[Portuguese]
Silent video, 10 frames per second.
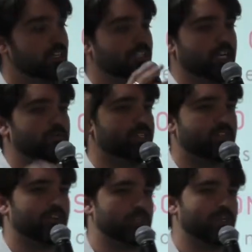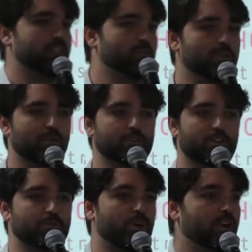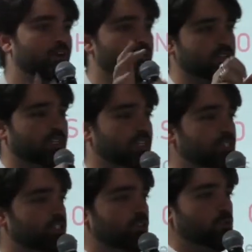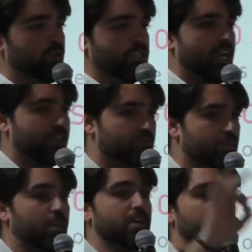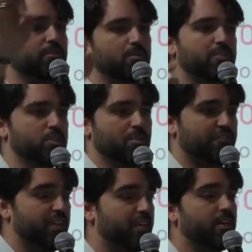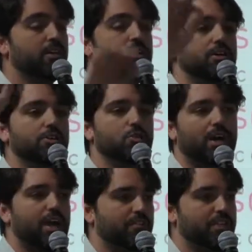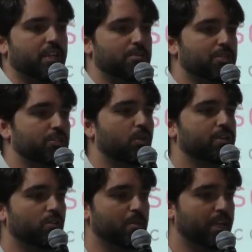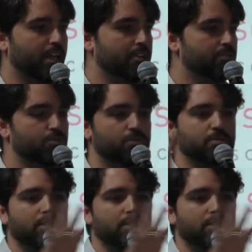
Chegamos na Cefaz, batemos na porta, falamos, ó, oh, negócio é o seguinte, a gente tem um projeto, vamos fazer uma feira e o cara vai ter que emitir nota. Como é que é isso?